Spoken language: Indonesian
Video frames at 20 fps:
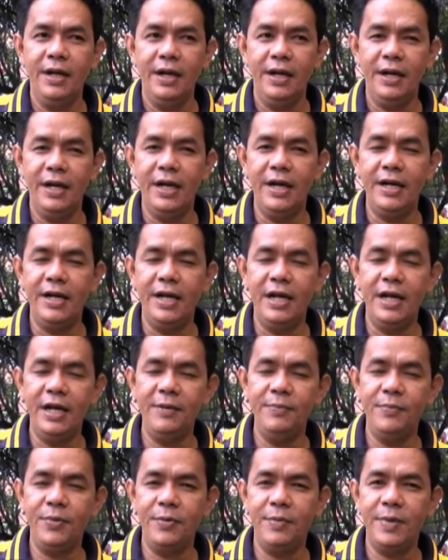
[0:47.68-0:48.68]
Dan
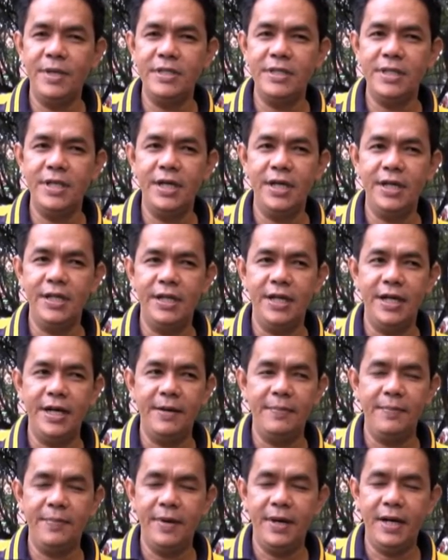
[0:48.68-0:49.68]
dari informasi yang kita
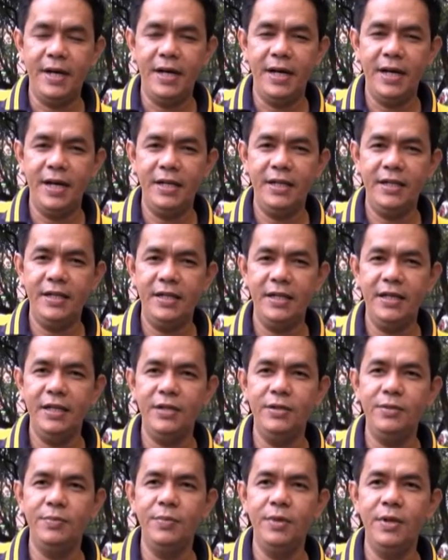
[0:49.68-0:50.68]
dapat,
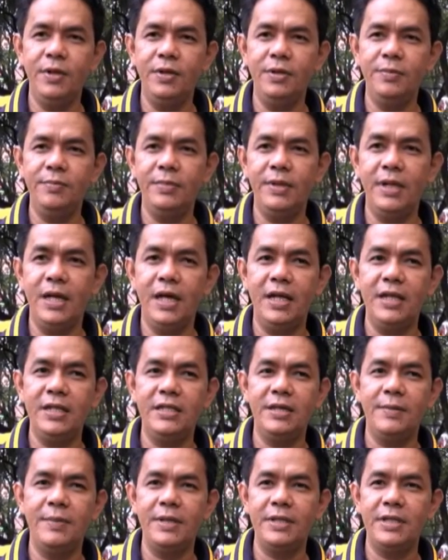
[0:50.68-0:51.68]
itu belum dari
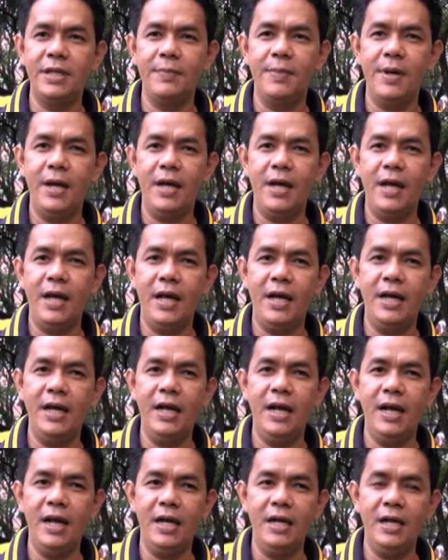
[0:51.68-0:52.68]
cabang-cabang
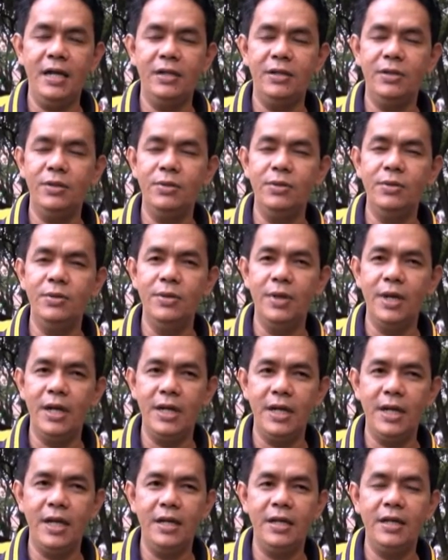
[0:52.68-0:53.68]
andalan atau
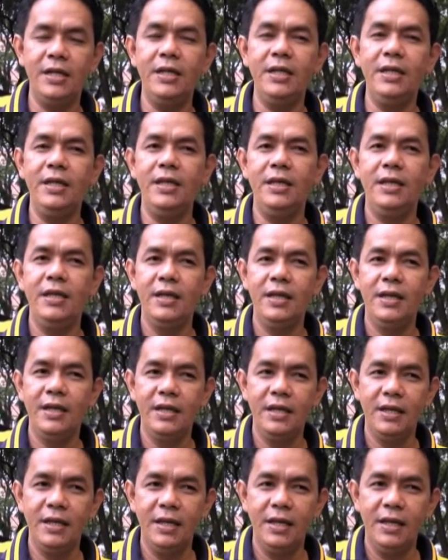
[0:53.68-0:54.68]
unggulan yang di
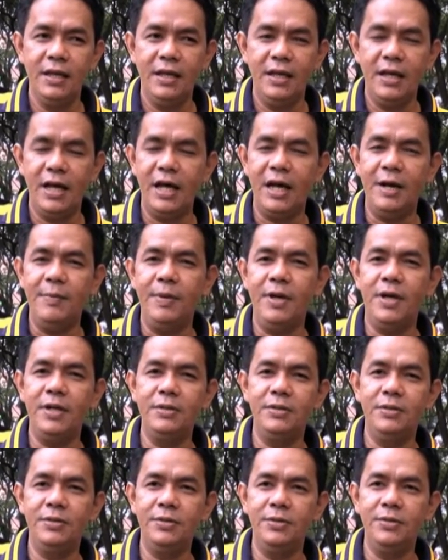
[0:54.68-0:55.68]
harapkan
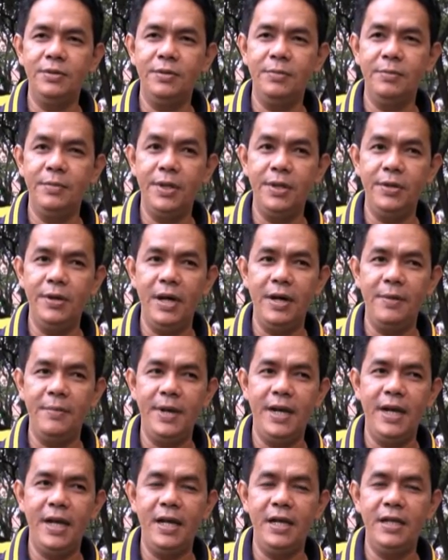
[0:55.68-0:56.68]
untuk mendulang
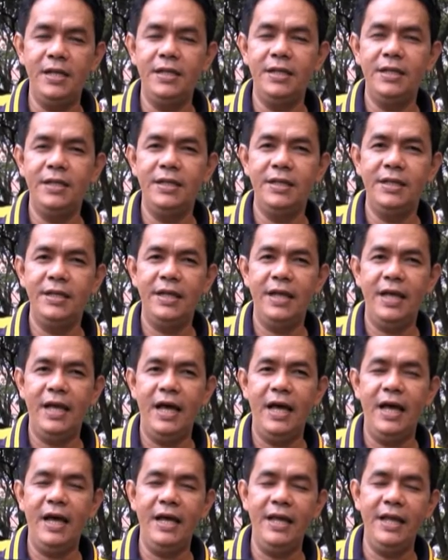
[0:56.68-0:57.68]
medali.
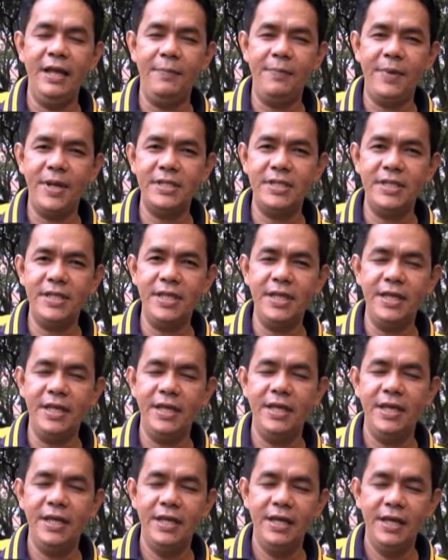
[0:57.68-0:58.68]
Nah, yang pasti
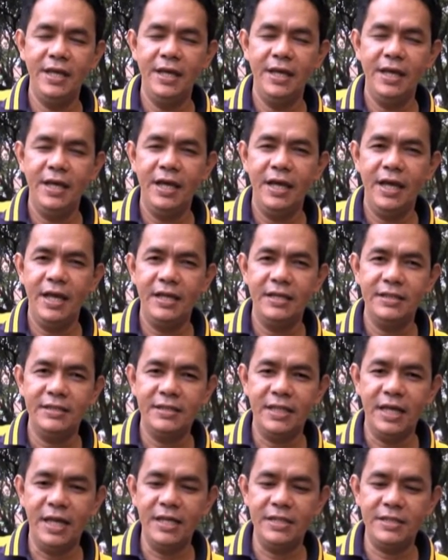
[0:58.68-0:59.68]

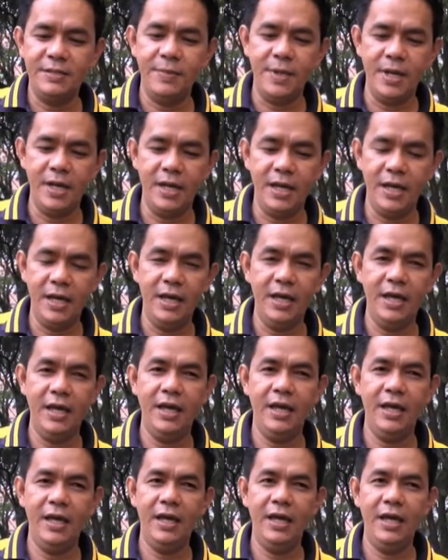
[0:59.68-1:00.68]
saya
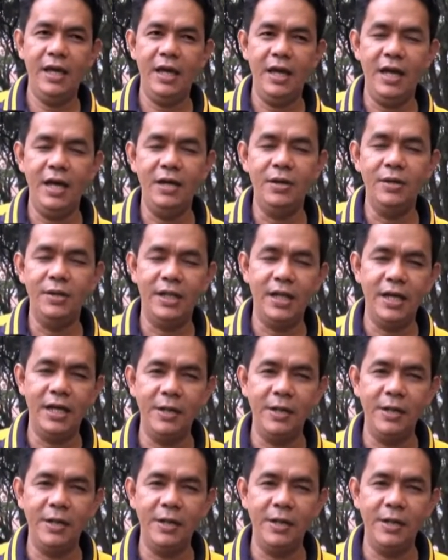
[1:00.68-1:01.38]
sebagai anggota